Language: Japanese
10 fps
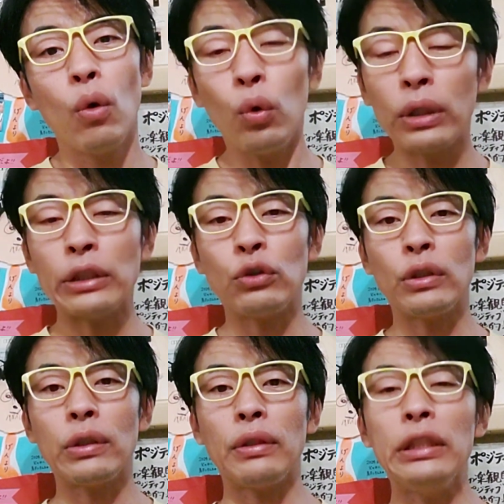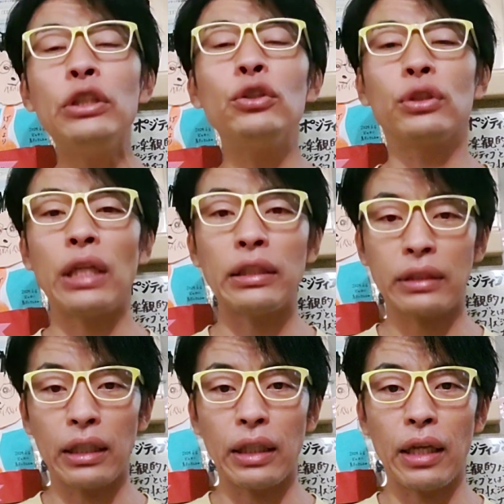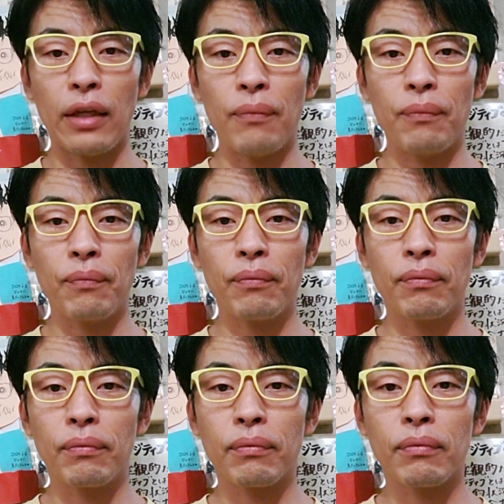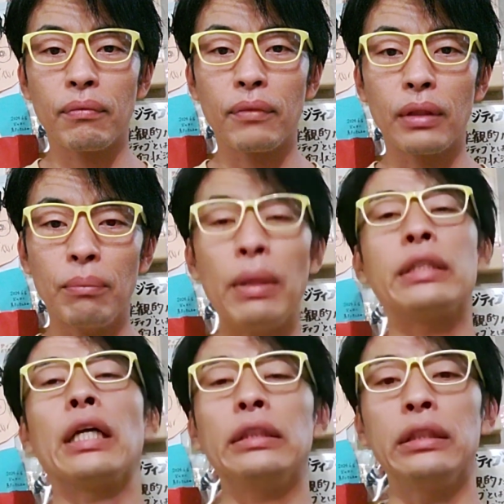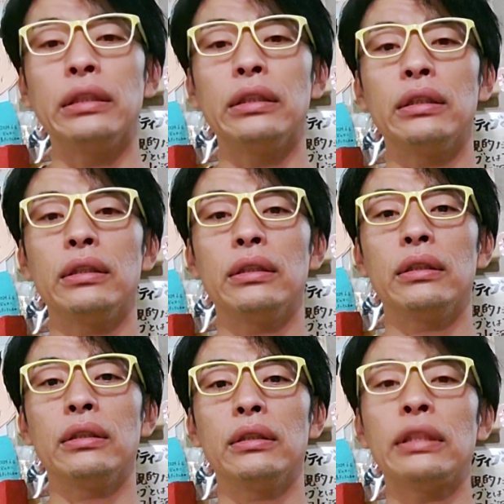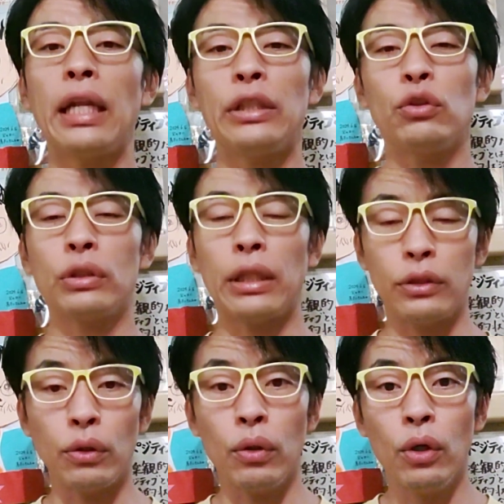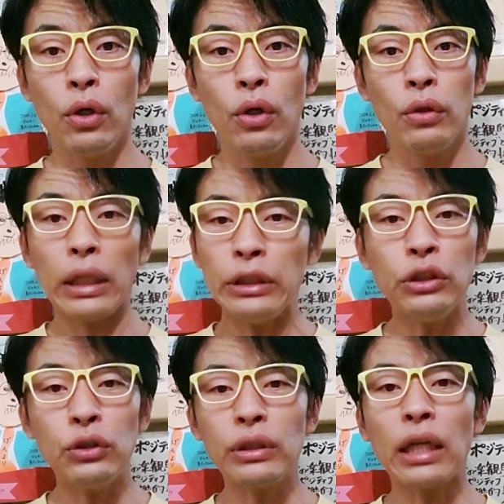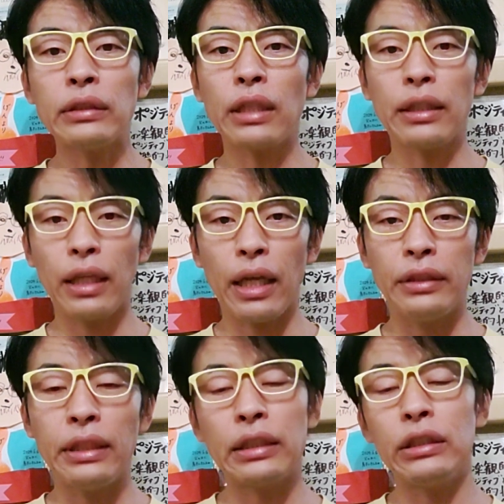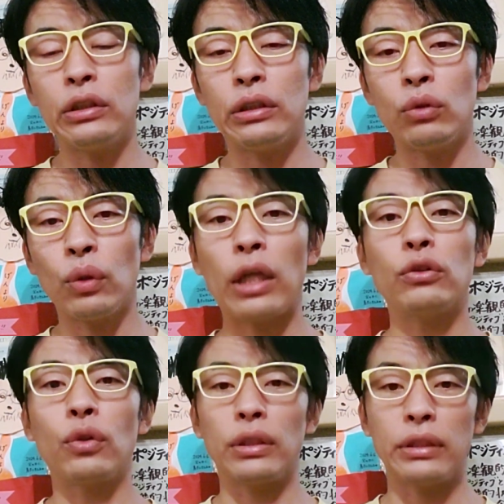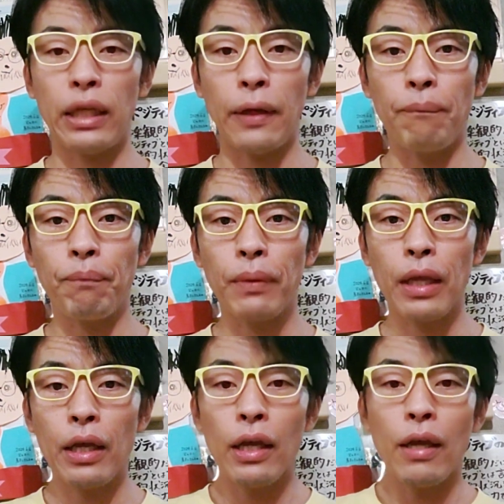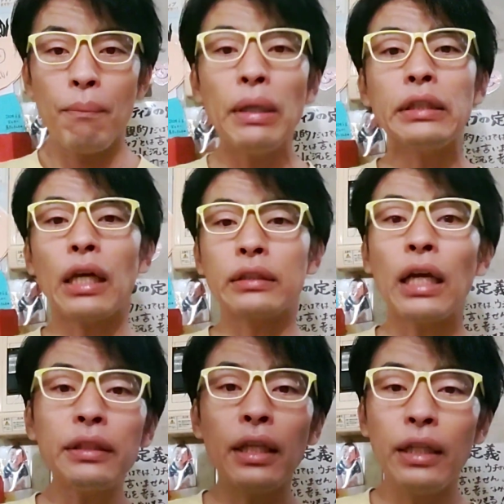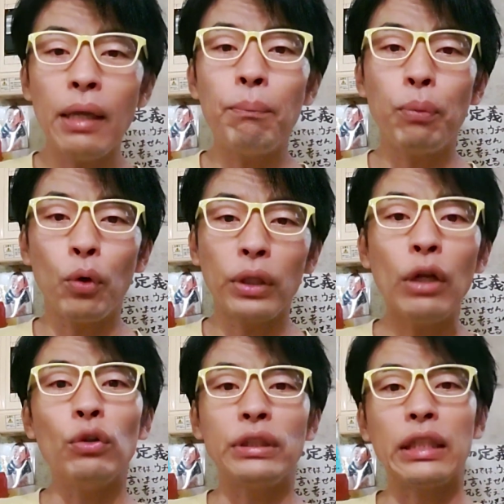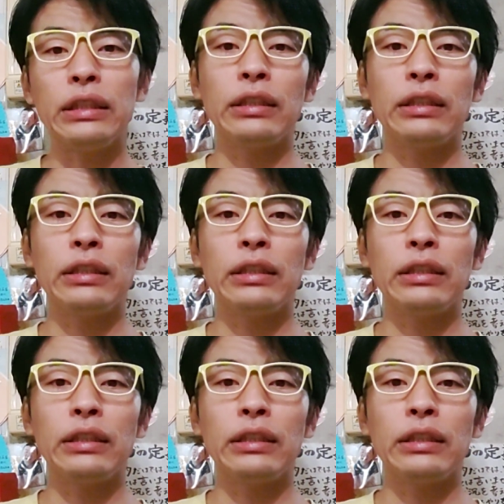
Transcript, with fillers: 大谷翔平さんは23歳でメジャーにチャレンジをしたんですよで23歳で移籍となるとですねメジャー最低年俸での移籍